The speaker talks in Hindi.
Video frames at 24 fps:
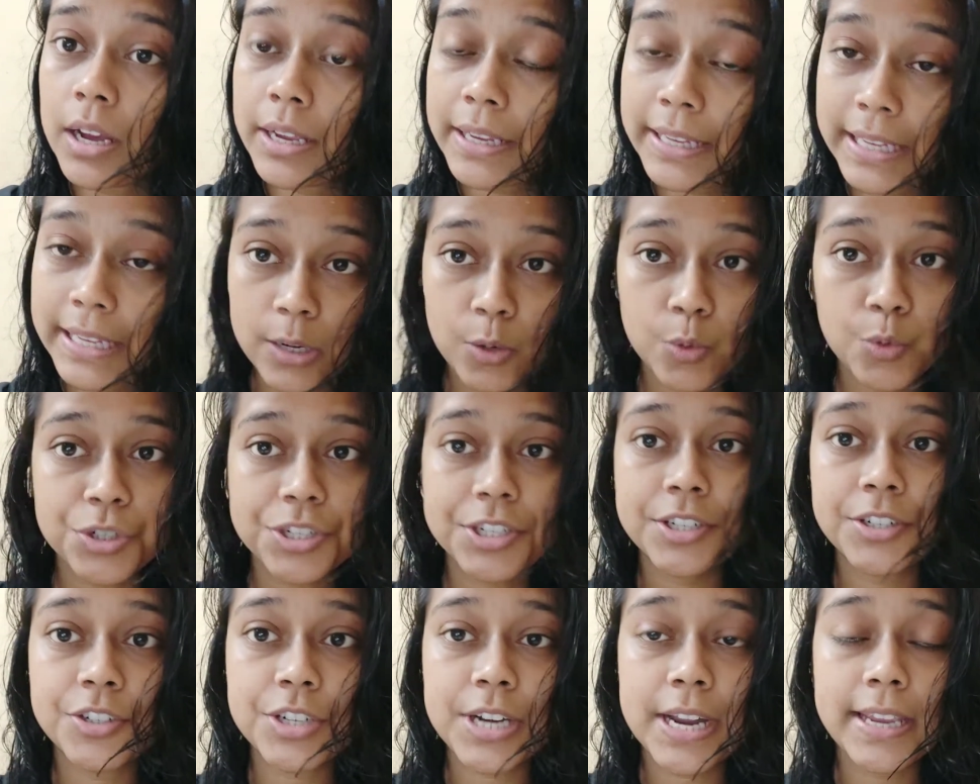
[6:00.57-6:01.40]
uh, ये
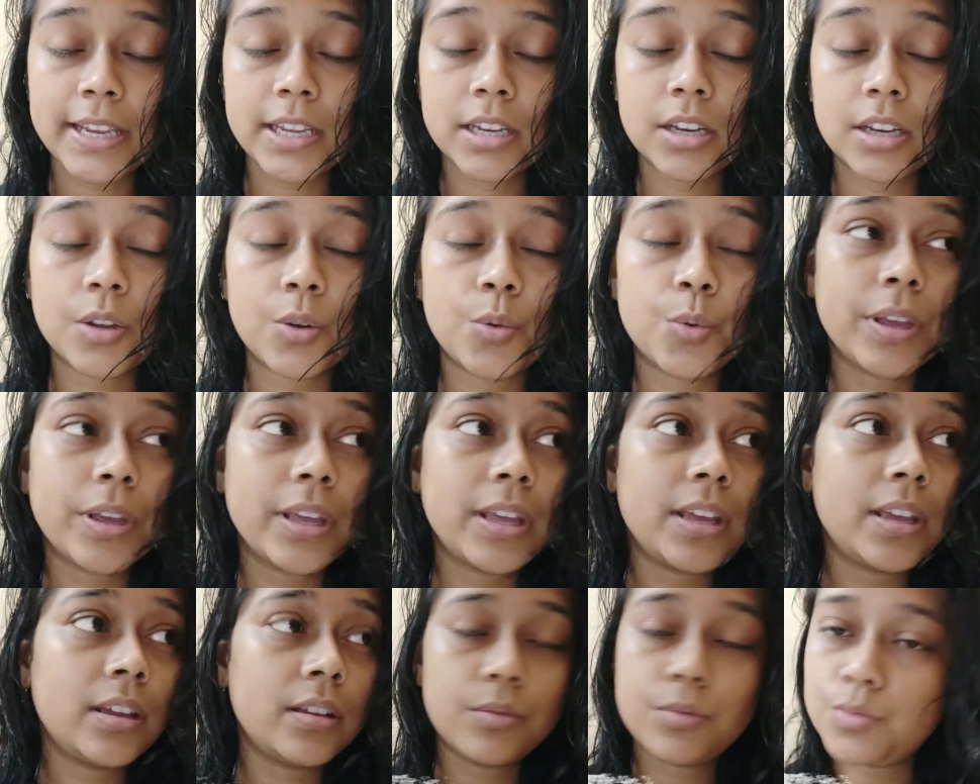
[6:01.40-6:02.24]
लोशन ट्राई
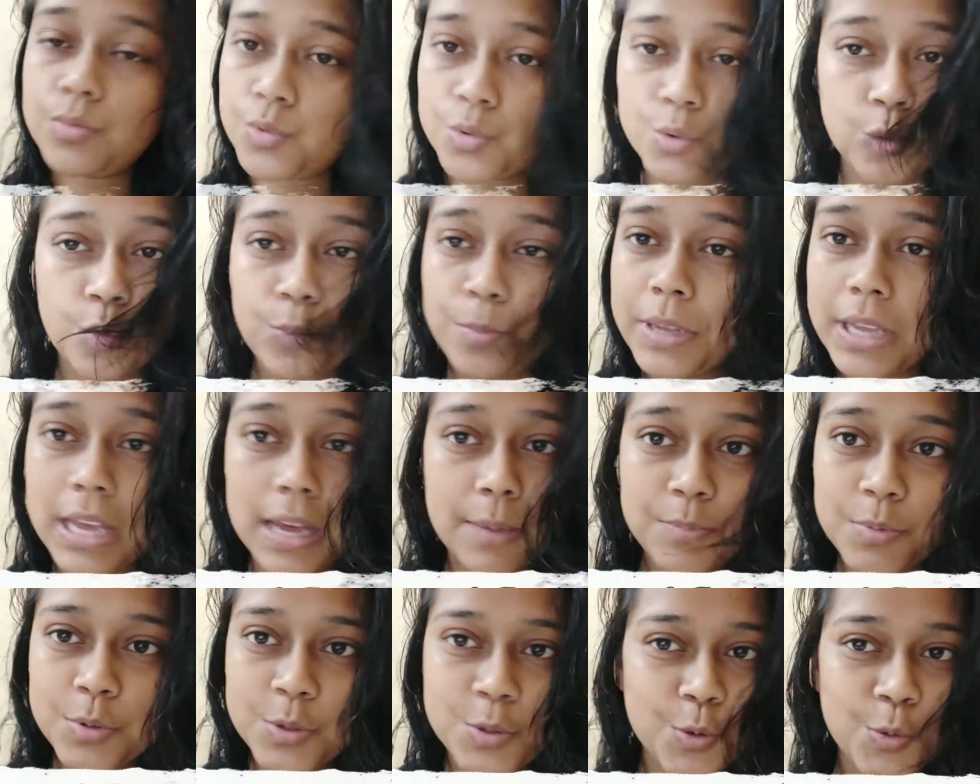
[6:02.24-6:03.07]
करोगे जो
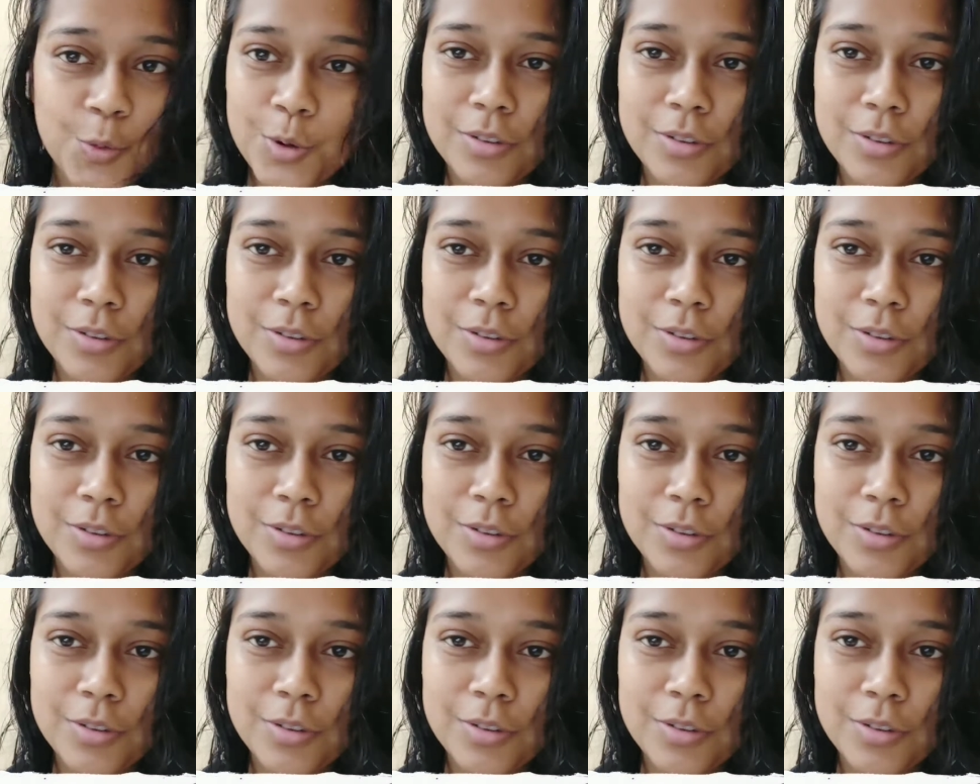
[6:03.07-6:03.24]
भी आप